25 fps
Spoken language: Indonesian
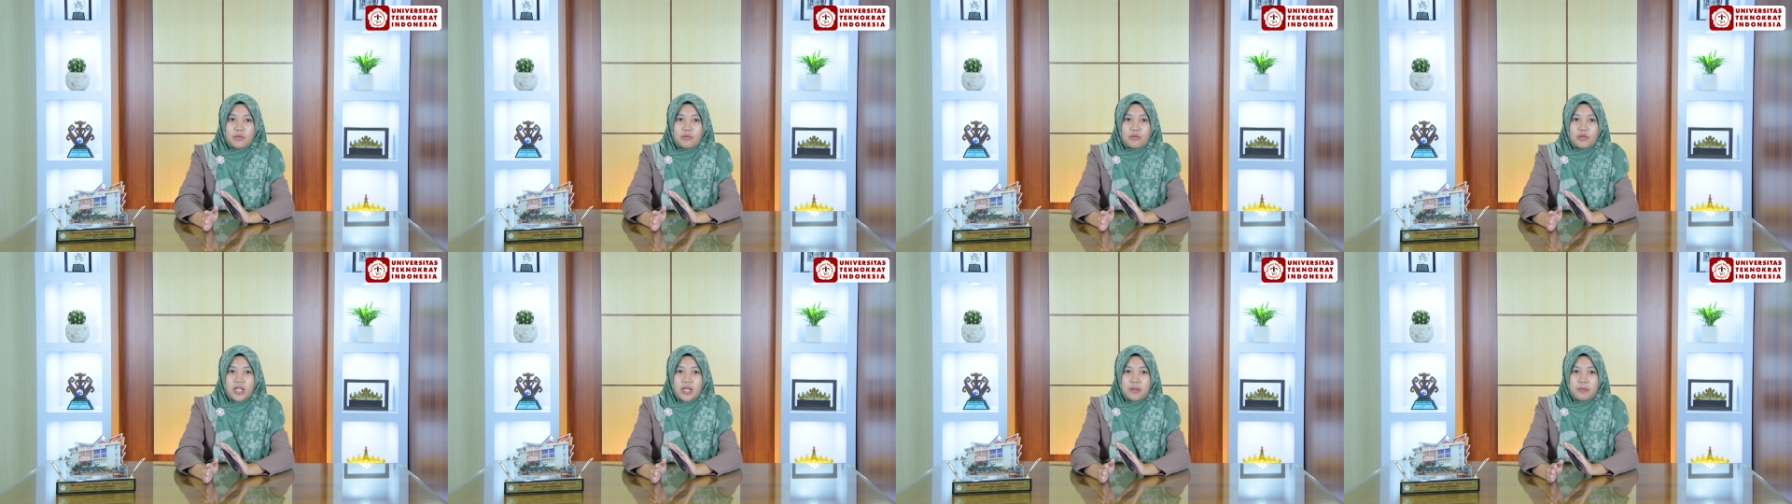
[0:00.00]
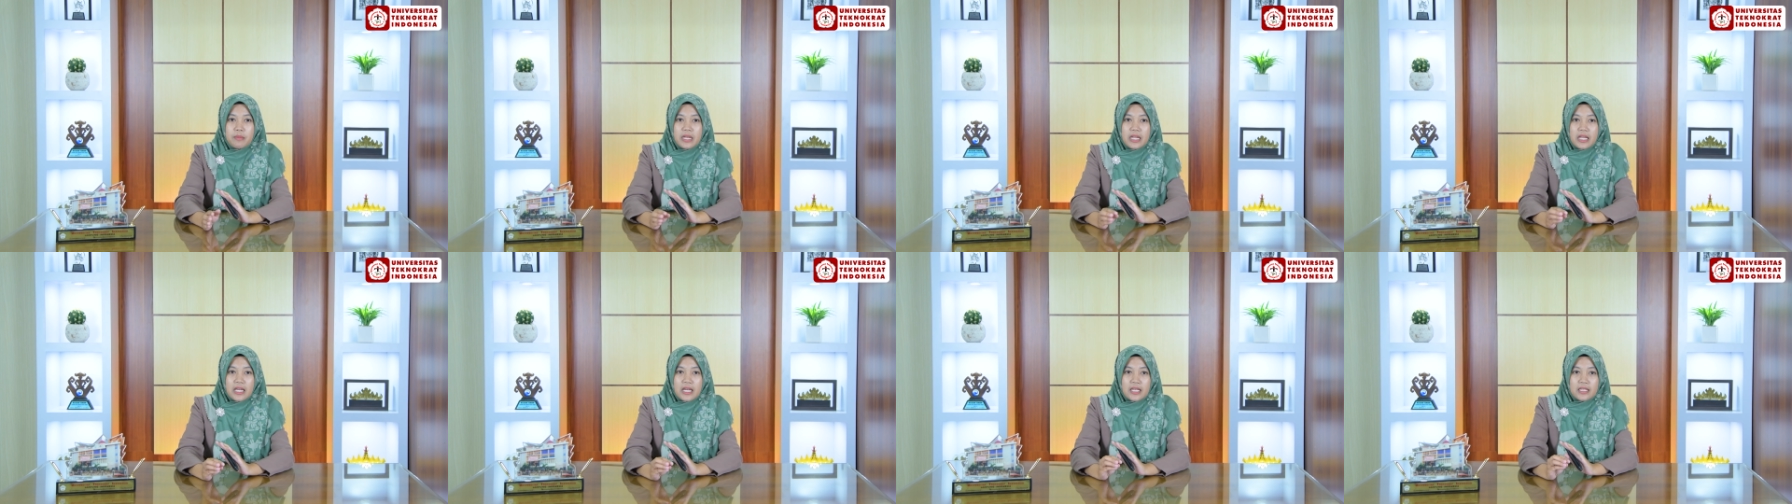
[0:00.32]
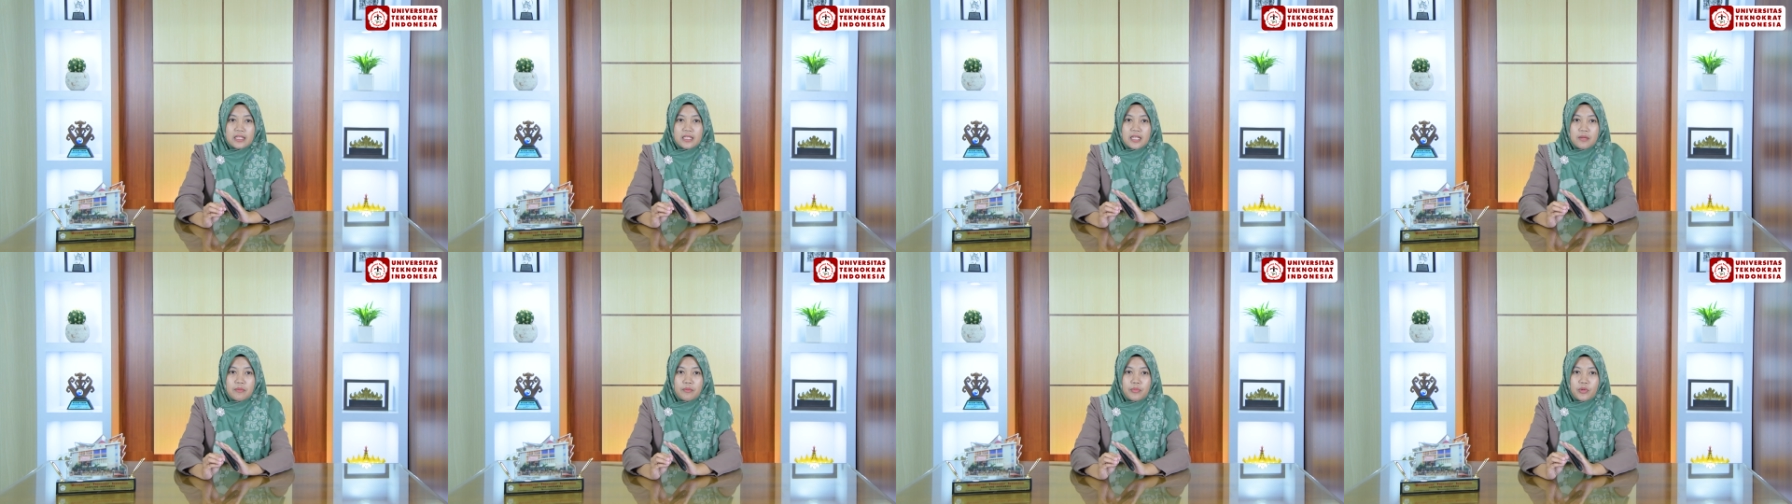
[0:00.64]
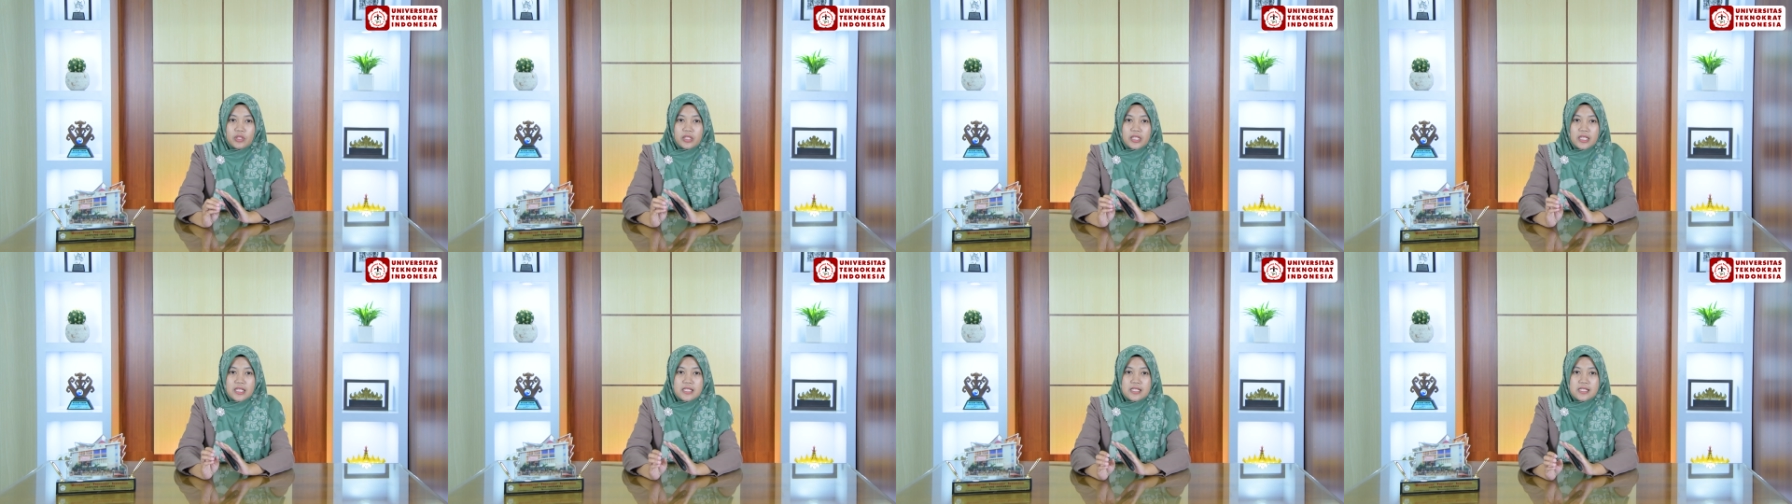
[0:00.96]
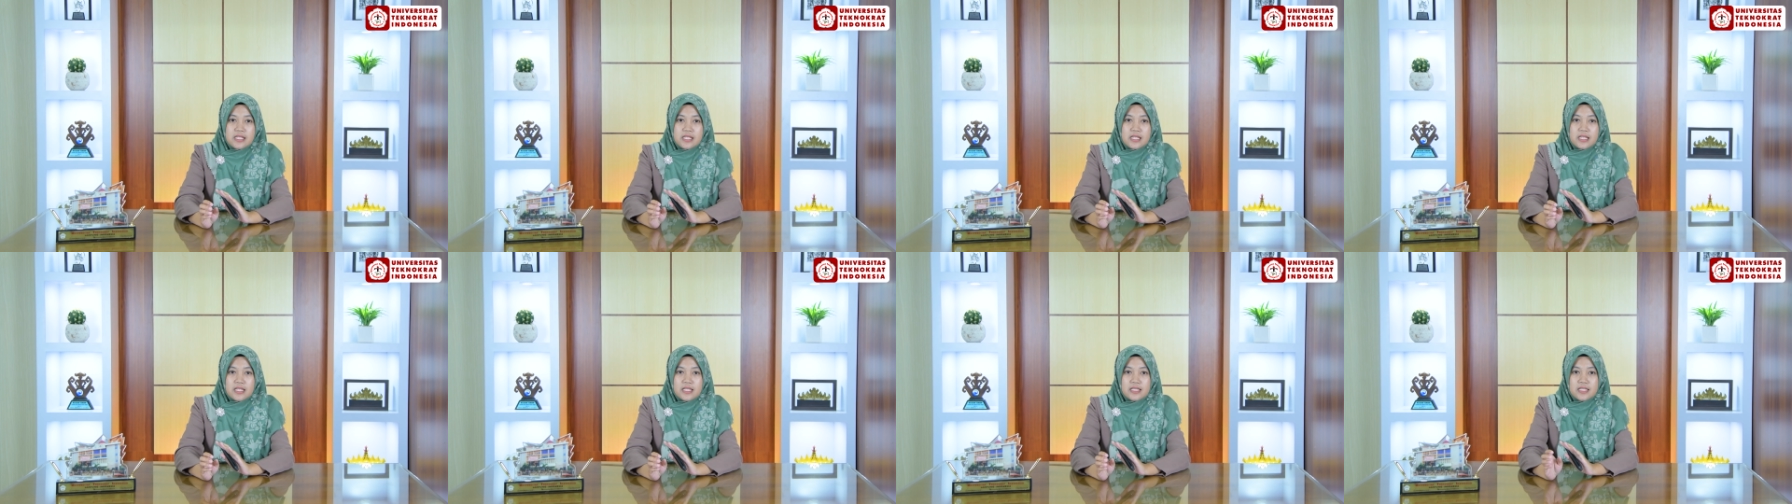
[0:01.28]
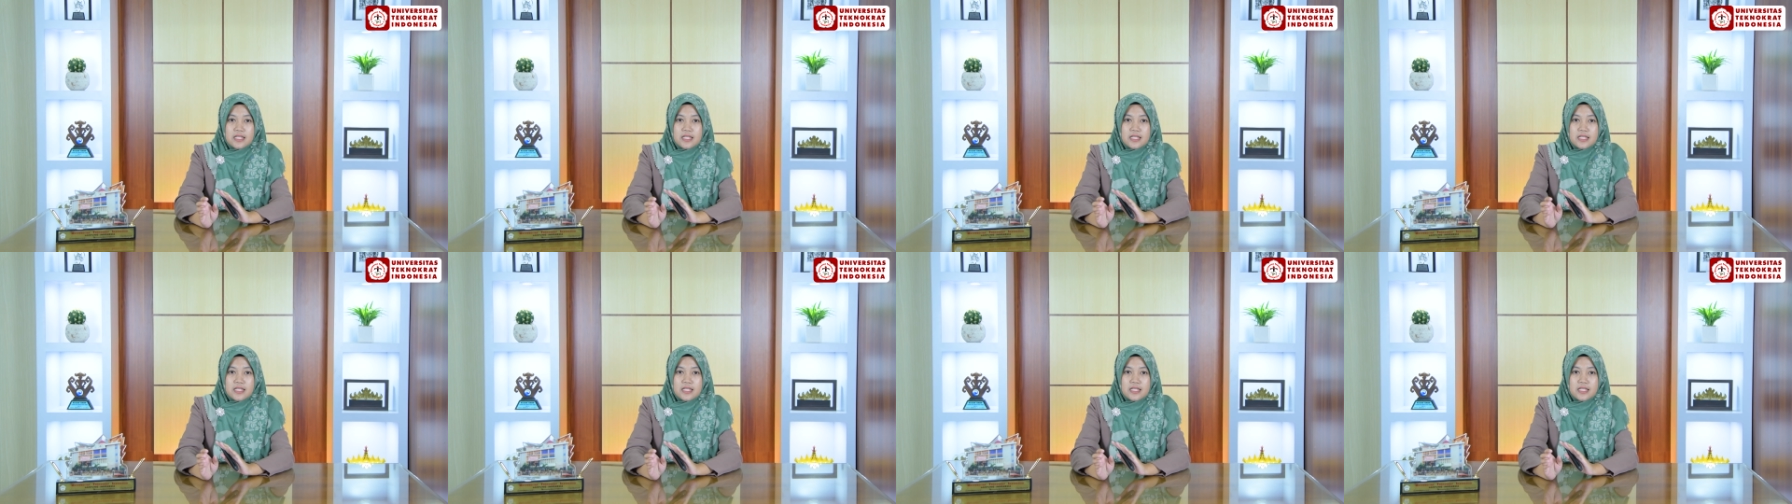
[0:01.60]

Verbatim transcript: kemudian meningkatkan potensi